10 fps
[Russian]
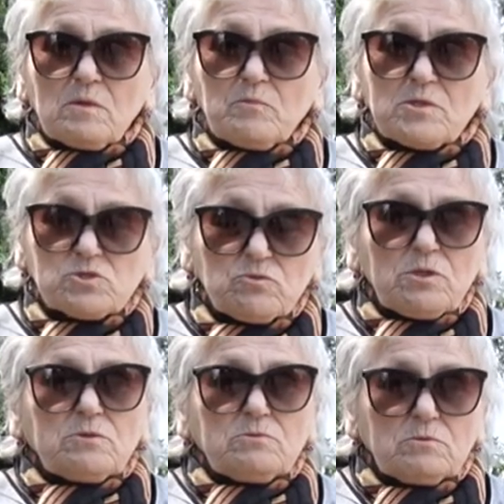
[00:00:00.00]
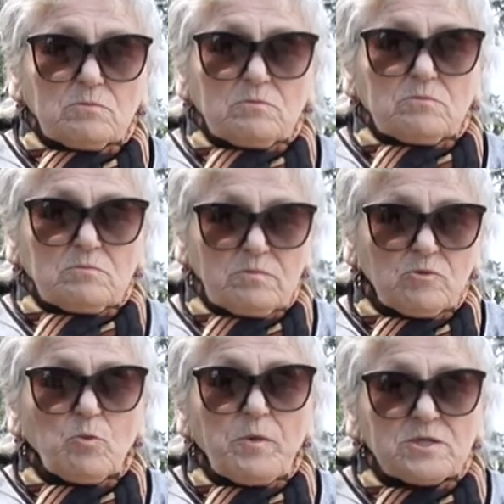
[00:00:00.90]
поскольку в
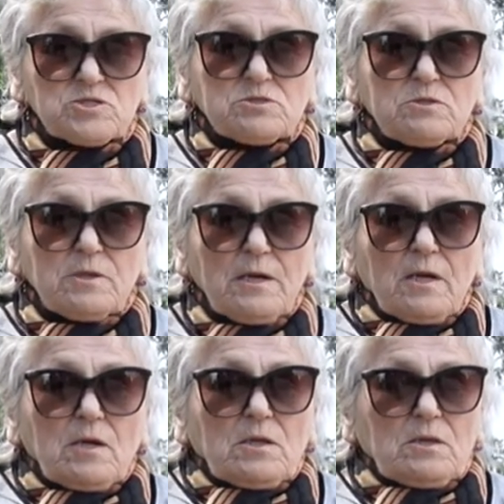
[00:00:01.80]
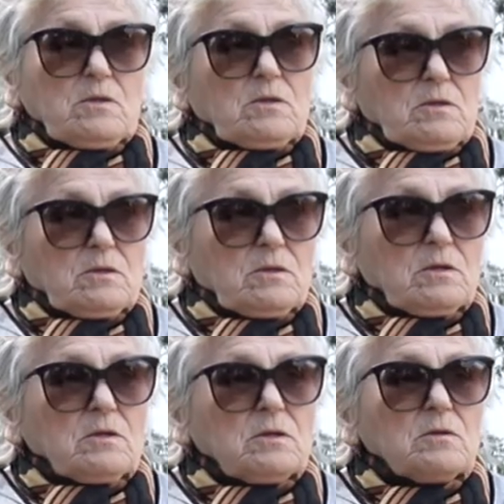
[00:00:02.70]
оккупации и
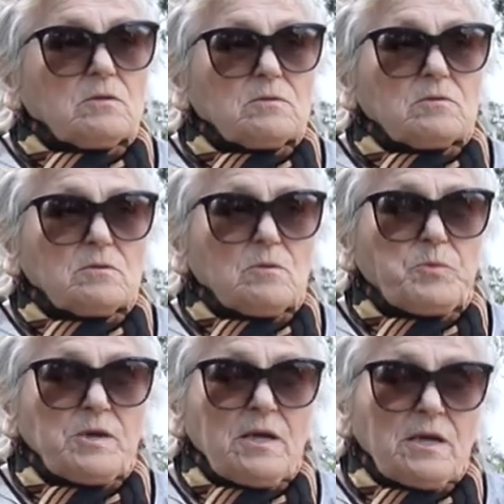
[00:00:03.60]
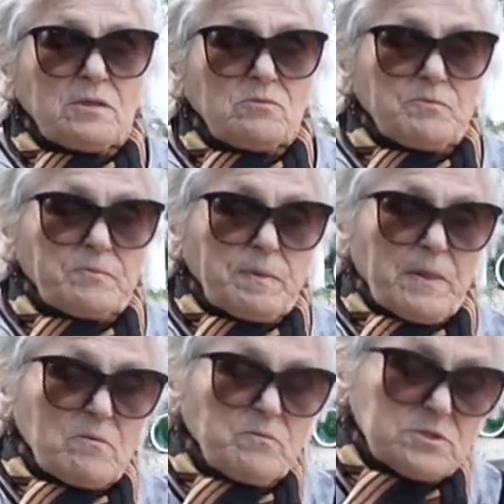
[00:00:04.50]
э, поля
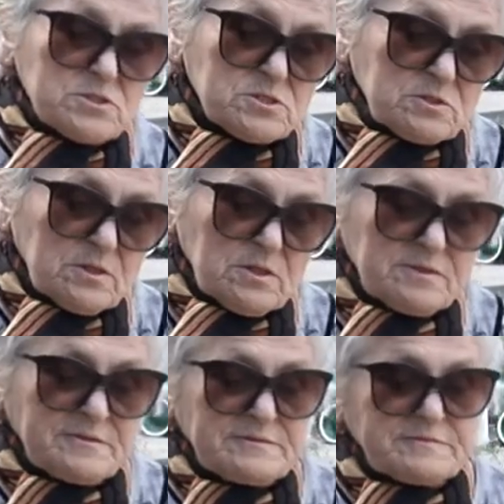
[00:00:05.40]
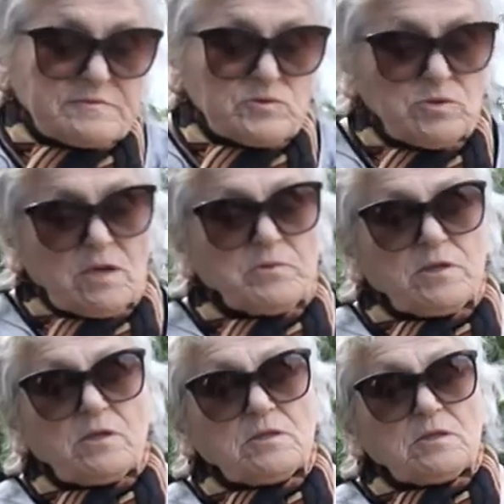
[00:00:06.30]
без э,
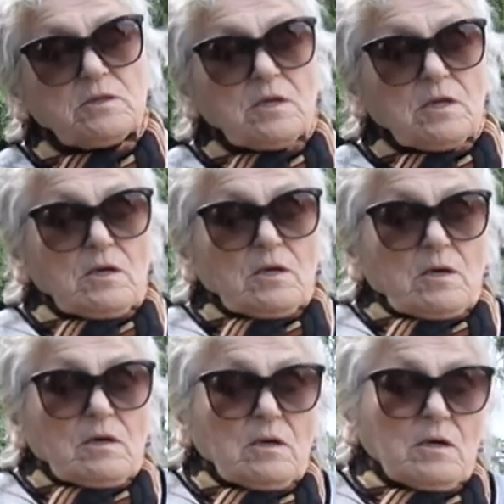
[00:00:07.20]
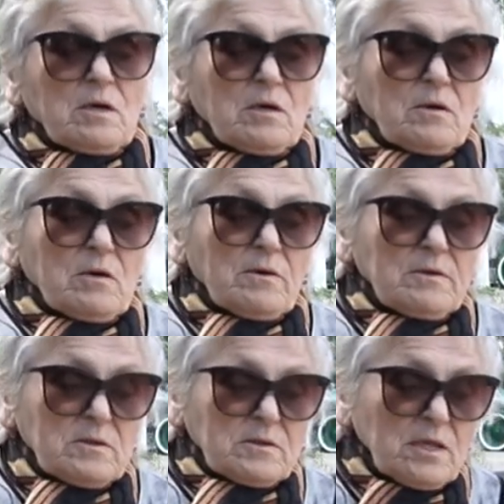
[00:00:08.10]
удобрений, э,
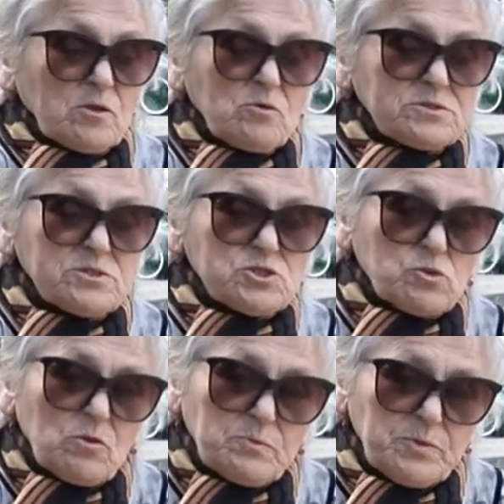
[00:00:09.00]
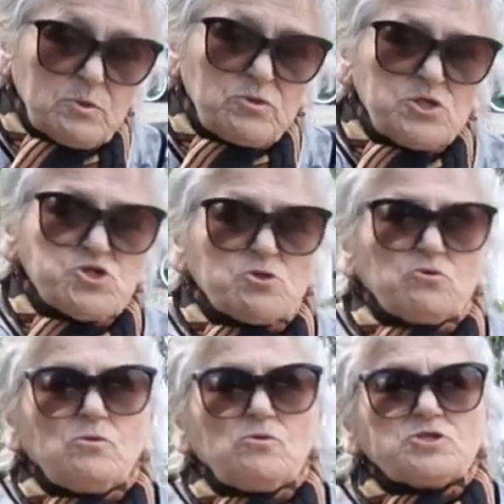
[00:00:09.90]
колхозный скот был
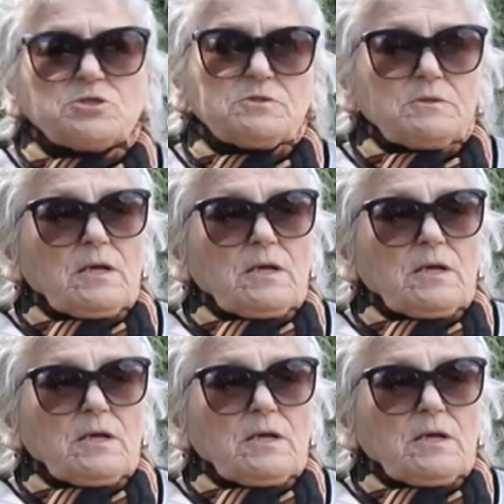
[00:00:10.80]
уничтожен,